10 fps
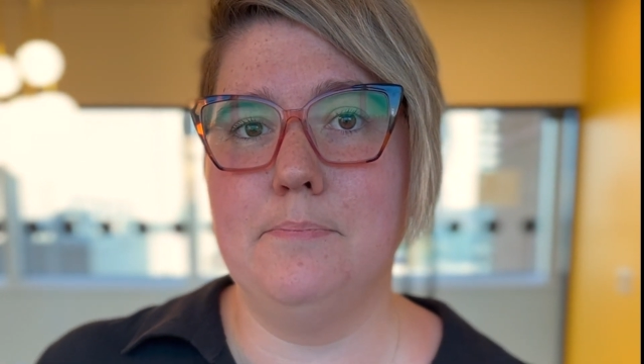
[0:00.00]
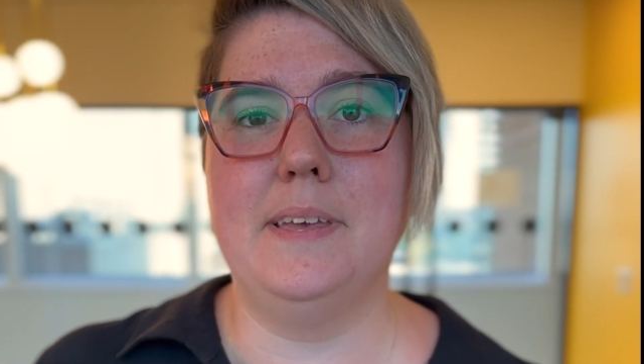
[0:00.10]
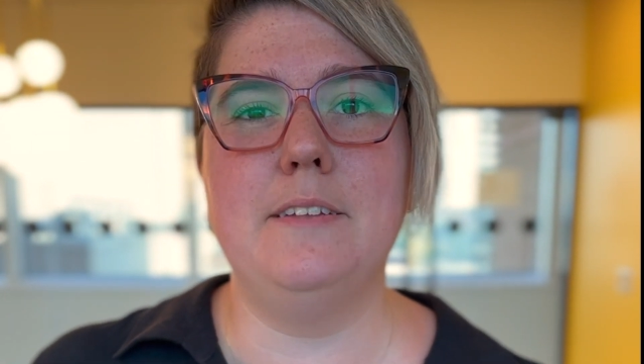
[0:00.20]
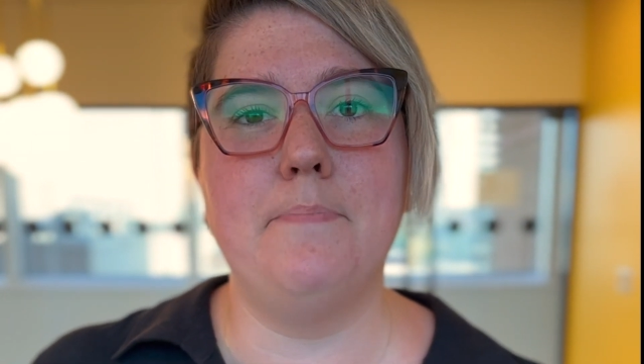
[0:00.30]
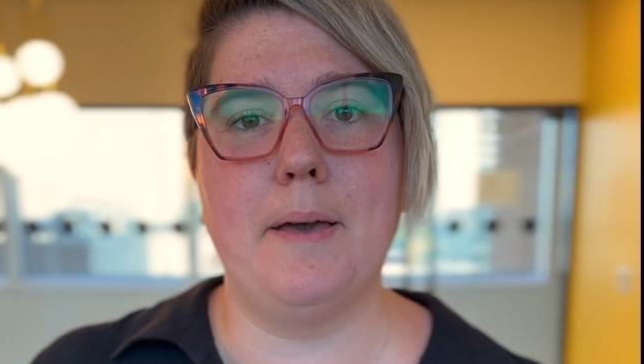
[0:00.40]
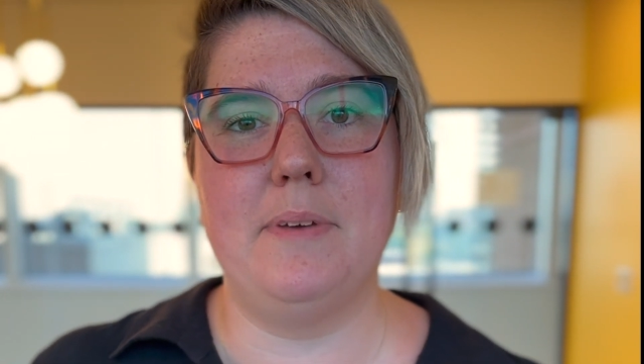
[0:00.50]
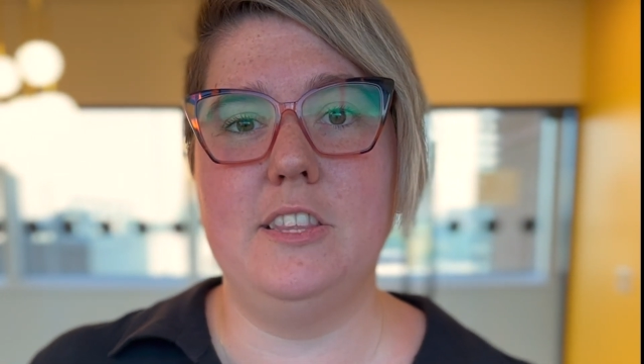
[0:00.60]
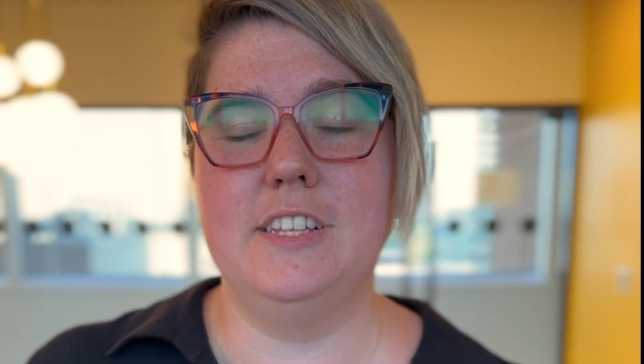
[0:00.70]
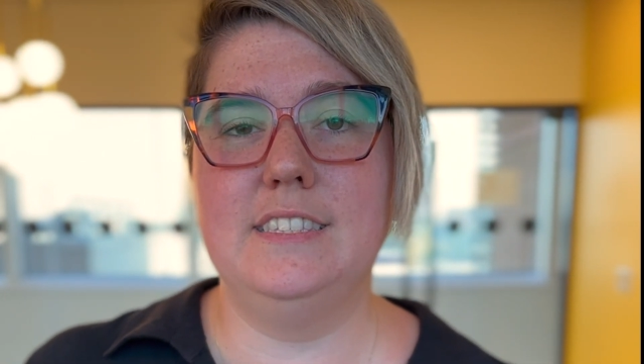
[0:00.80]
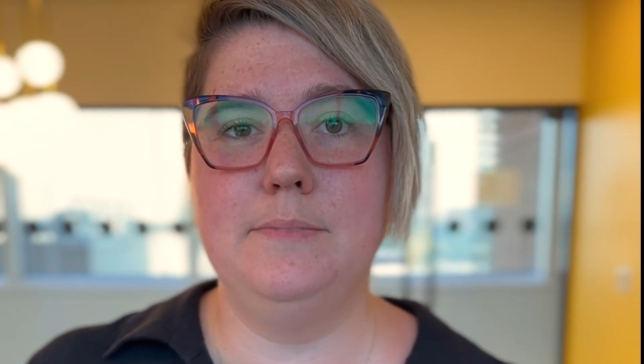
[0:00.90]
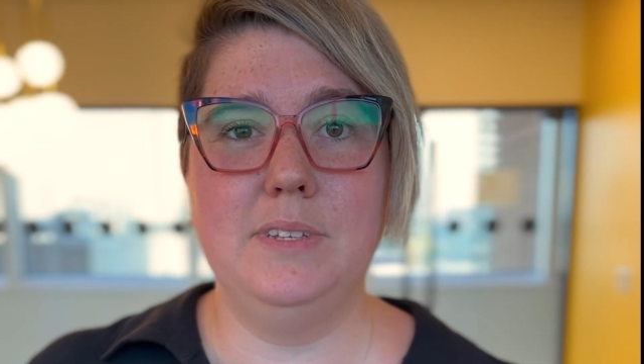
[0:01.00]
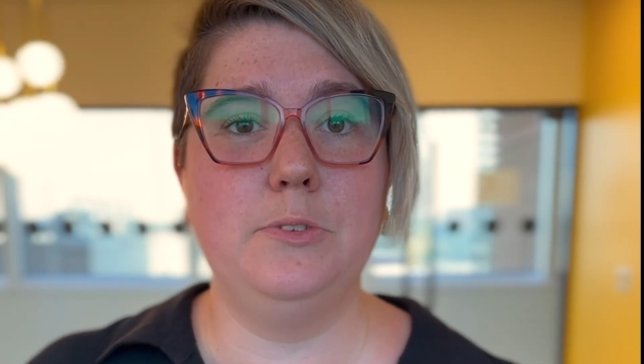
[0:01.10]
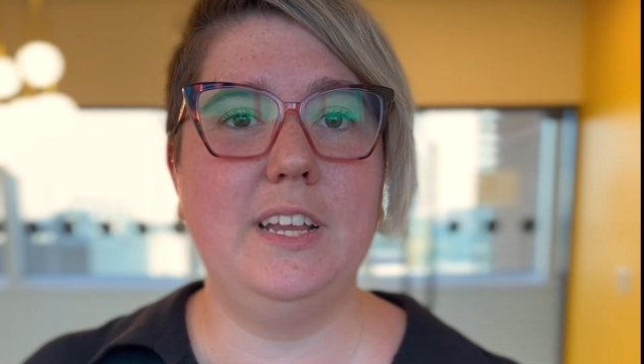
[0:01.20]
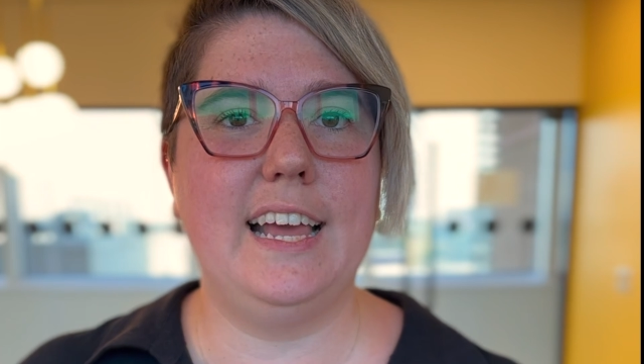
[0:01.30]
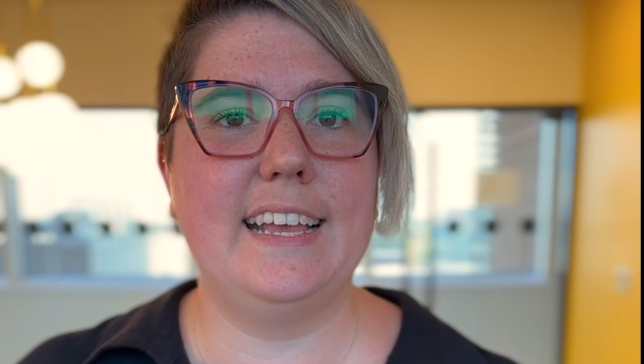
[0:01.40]
mais il permet de
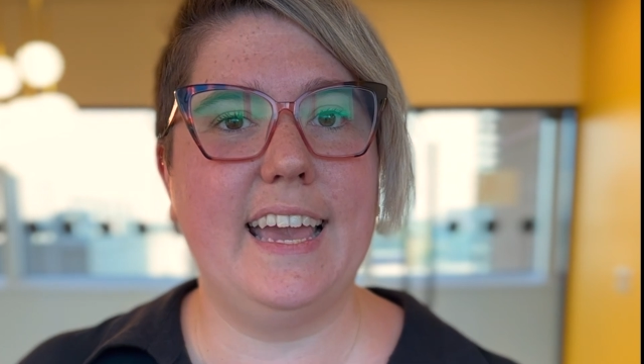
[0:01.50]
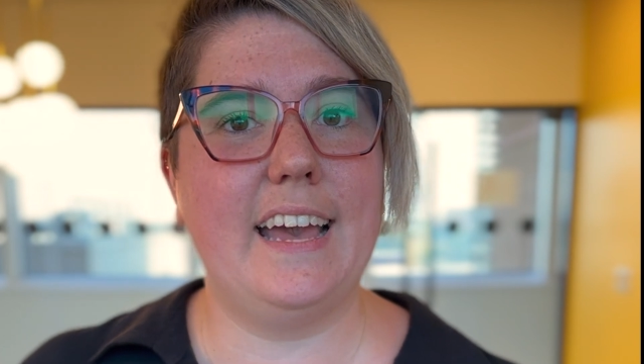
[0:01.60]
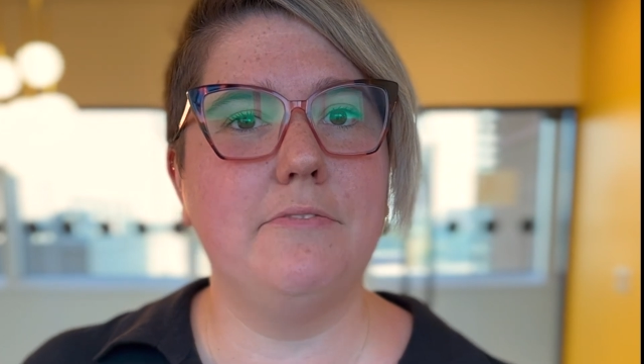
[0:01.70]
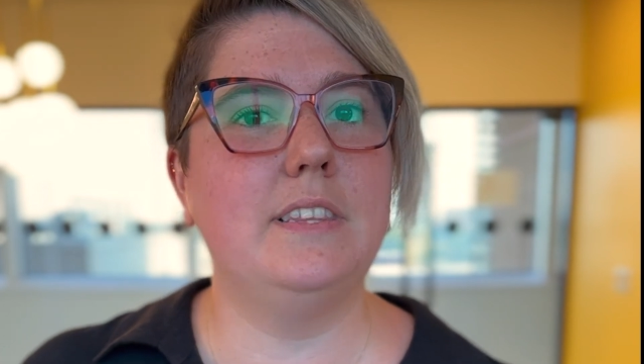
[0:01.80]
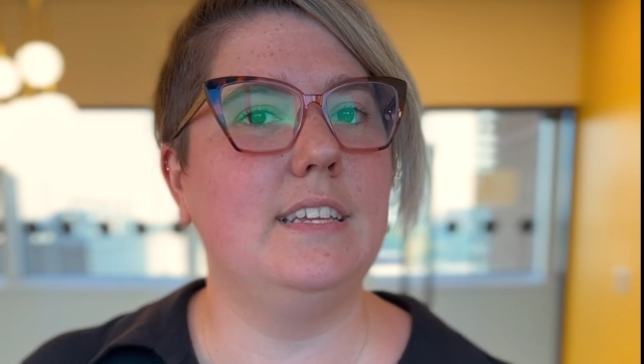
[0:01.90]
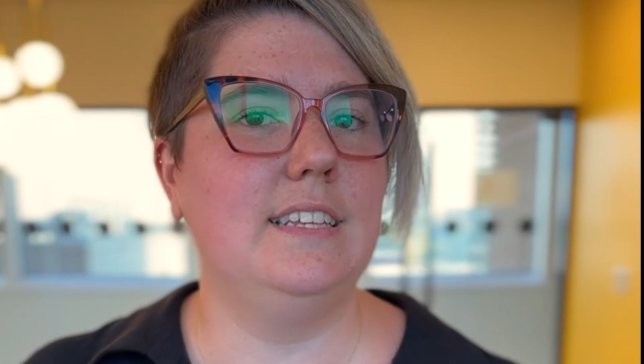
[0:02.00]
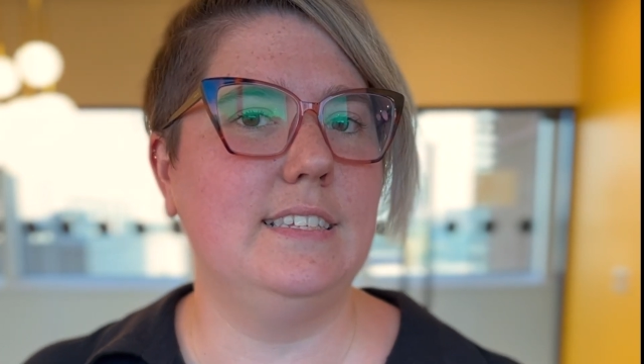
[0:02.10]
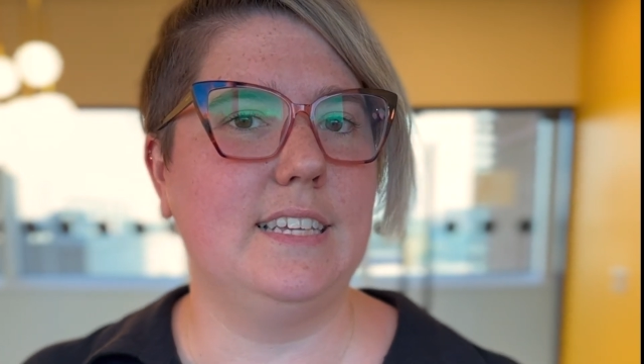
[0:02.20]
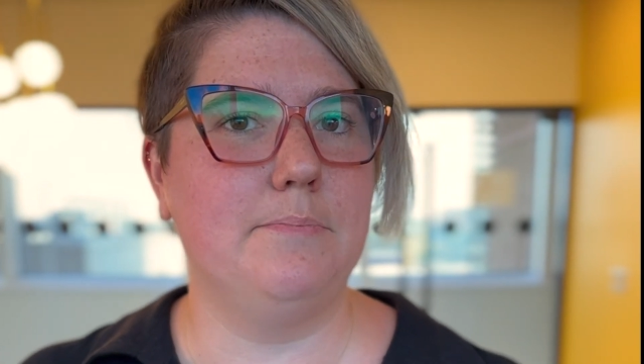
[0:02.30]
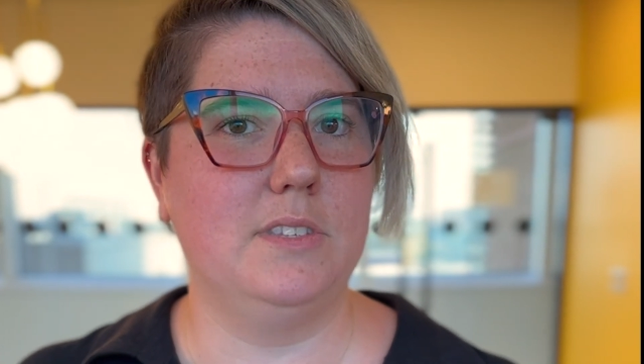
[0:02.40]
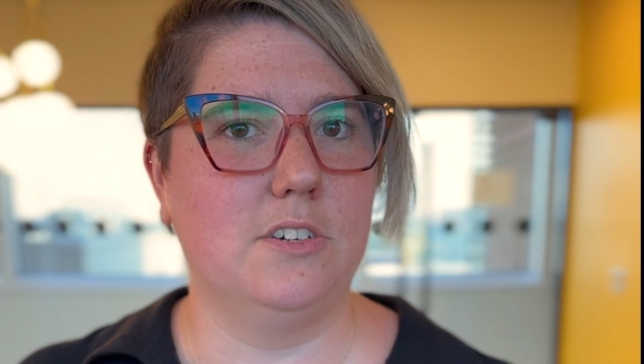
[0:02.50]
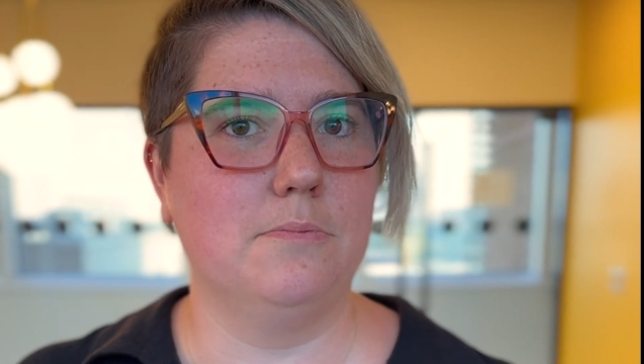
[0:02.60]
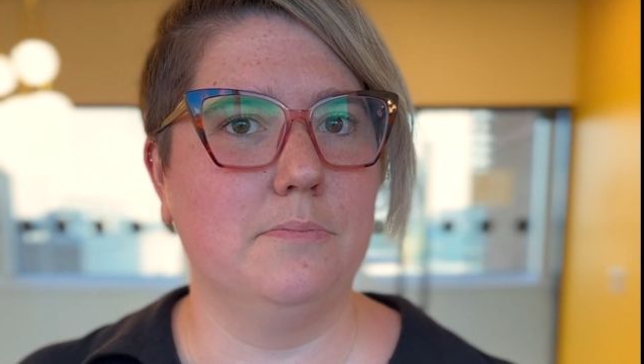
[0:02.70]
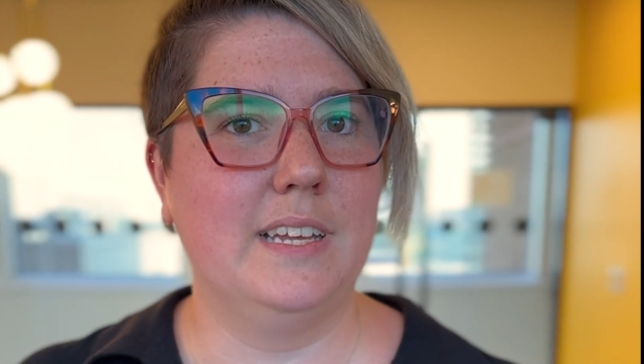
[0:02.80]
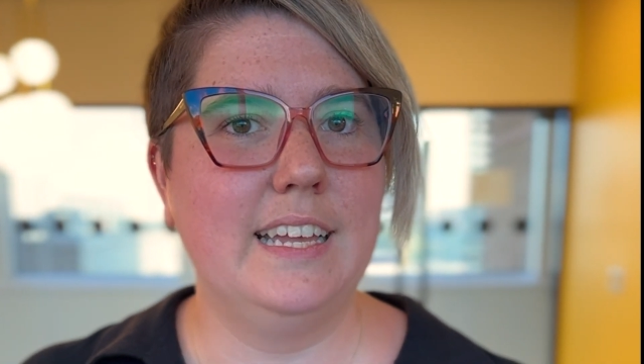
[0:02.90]
diminuer la gravité des symptômes.